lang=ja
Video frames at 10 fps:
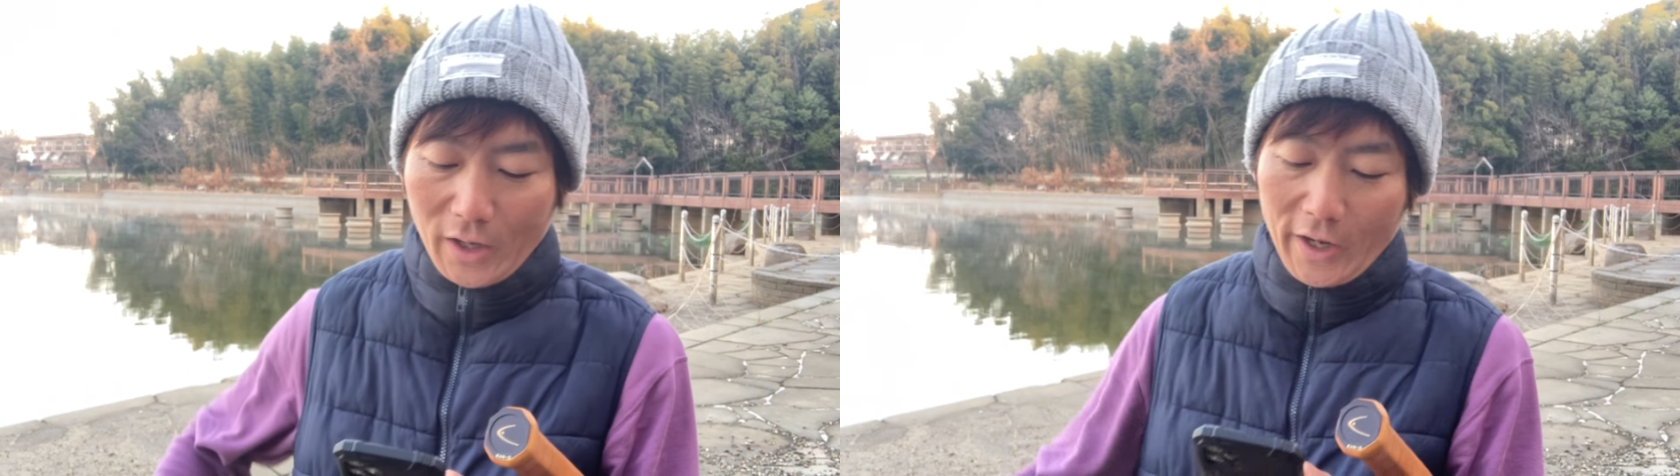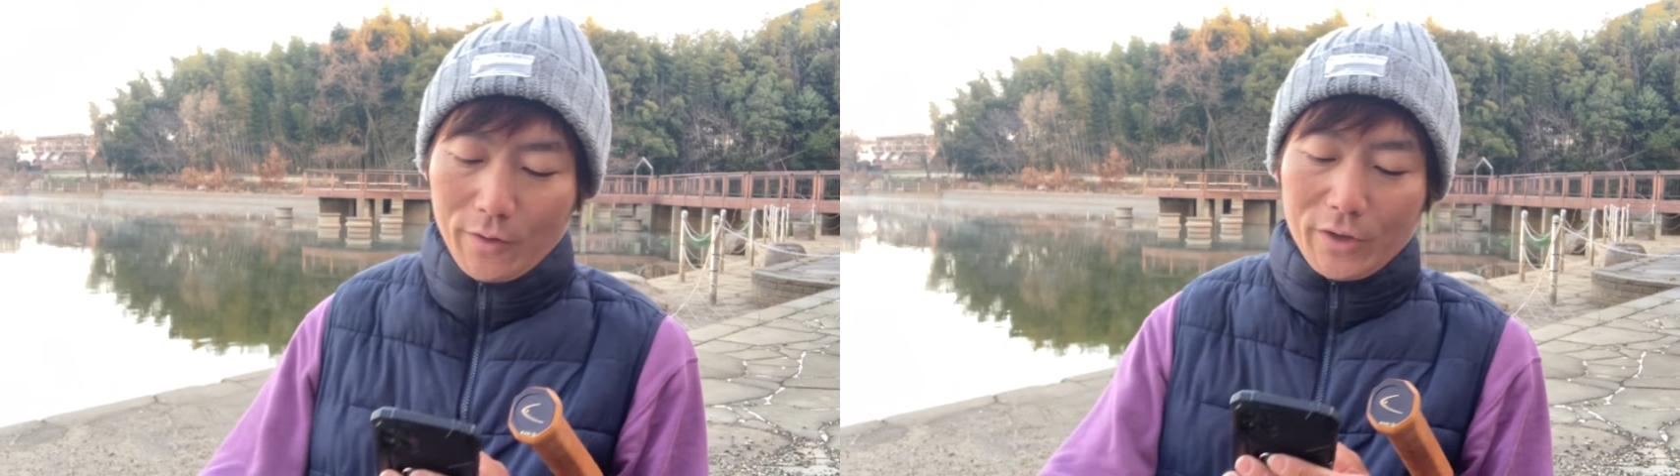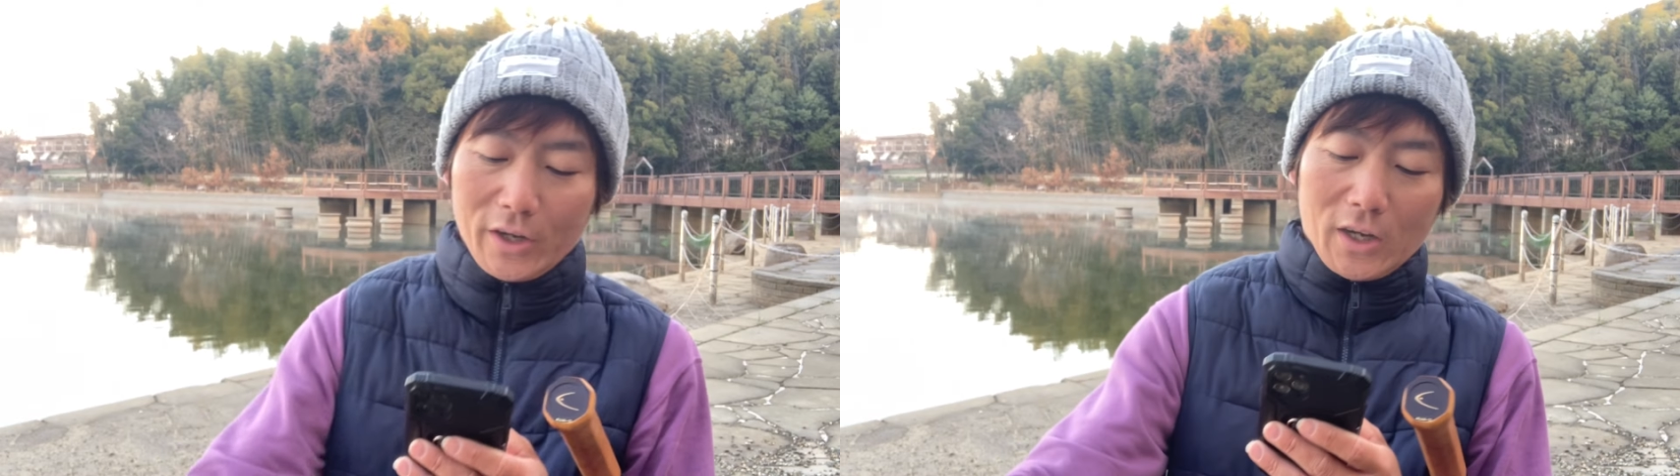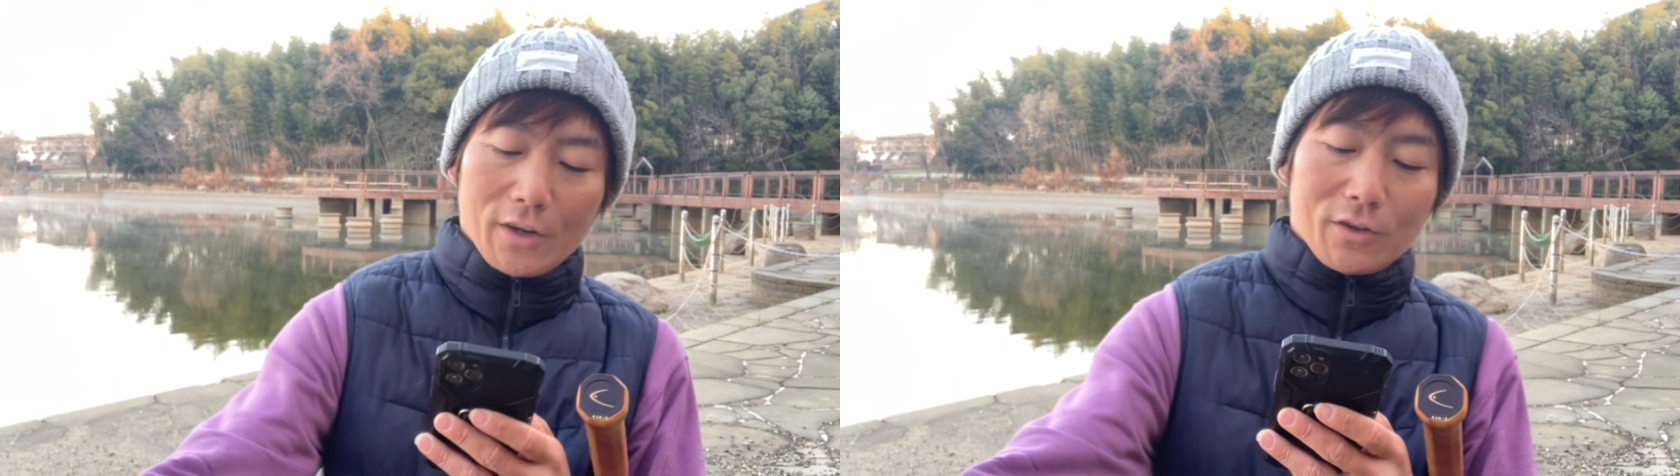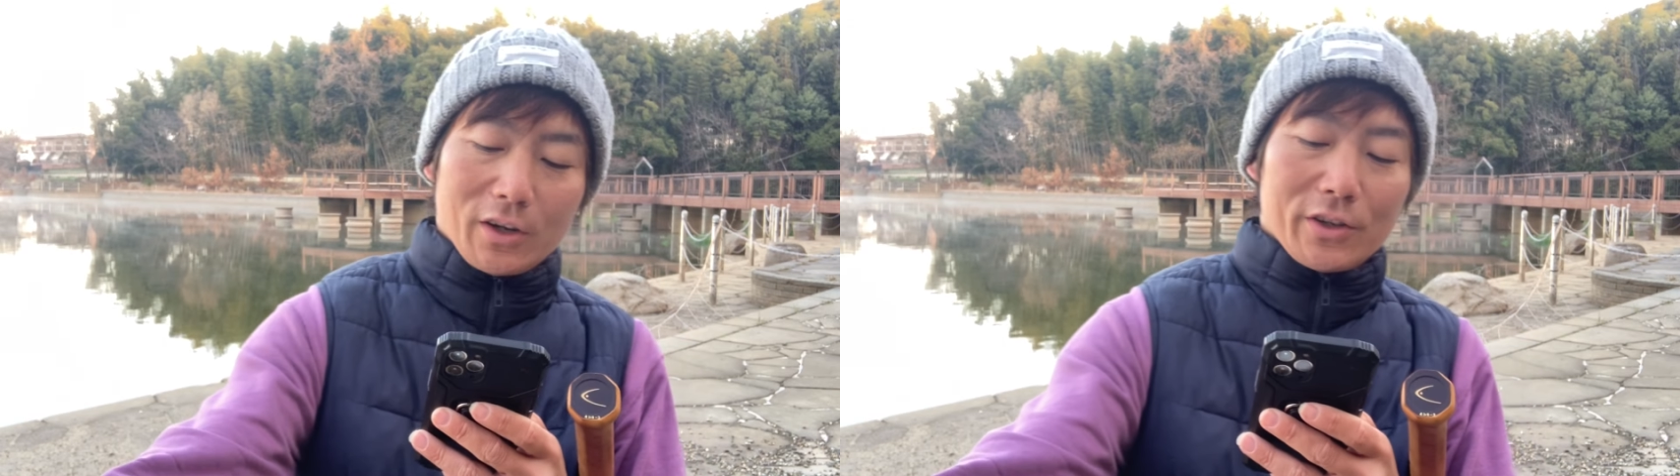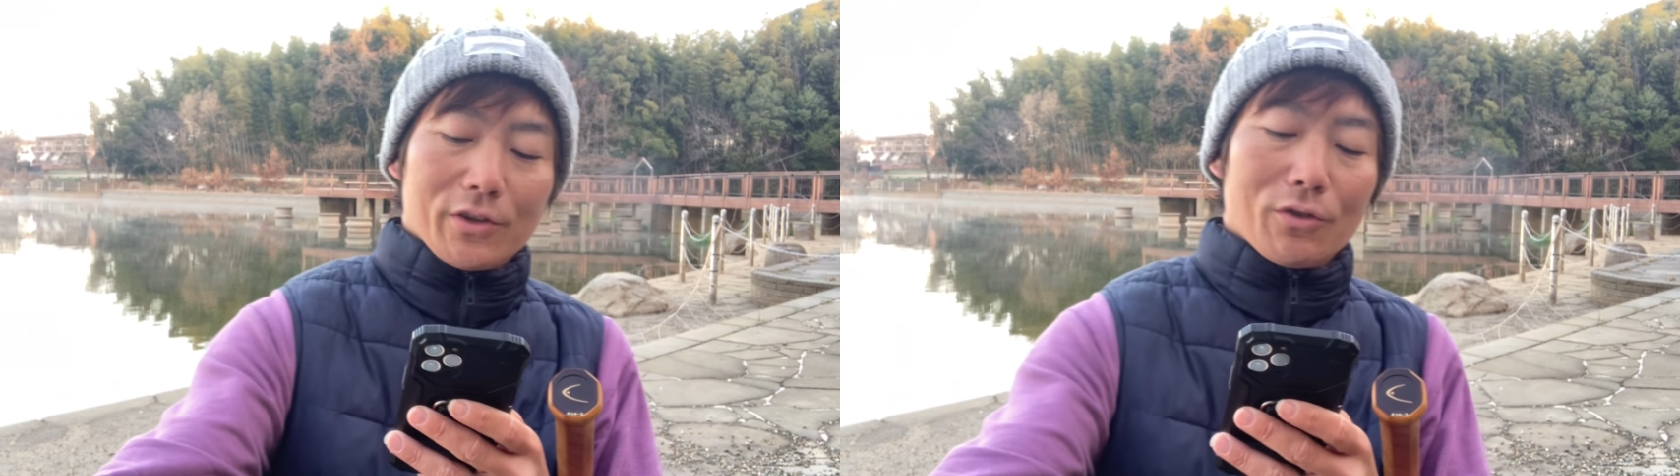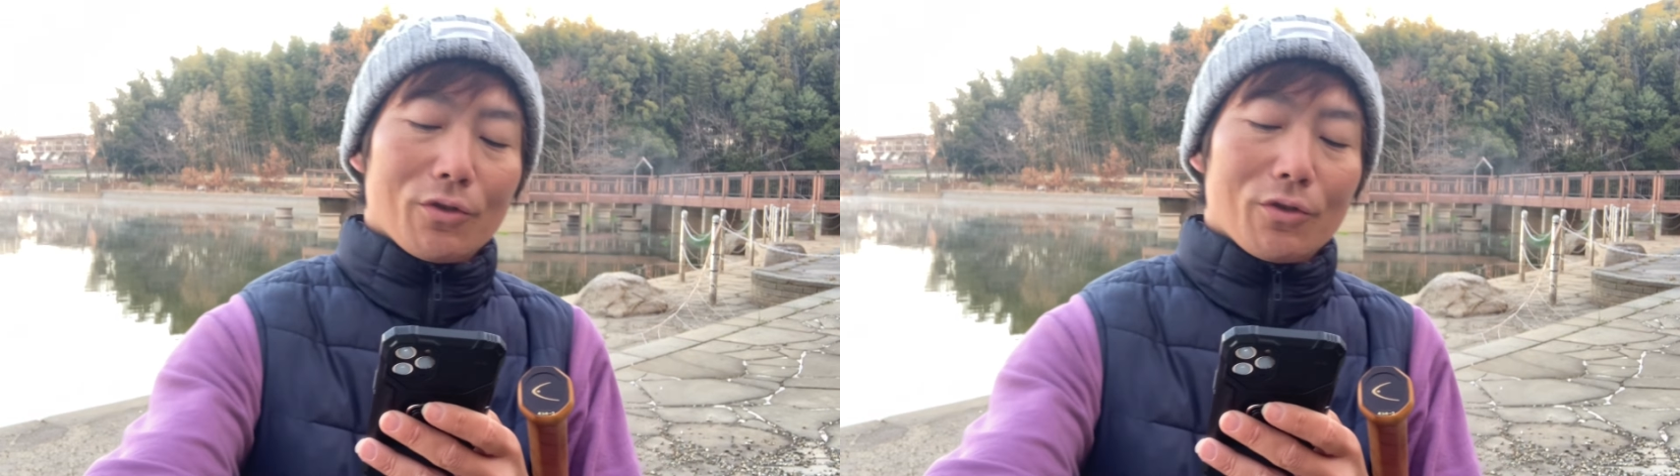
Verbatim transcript: え腕が軽く感じると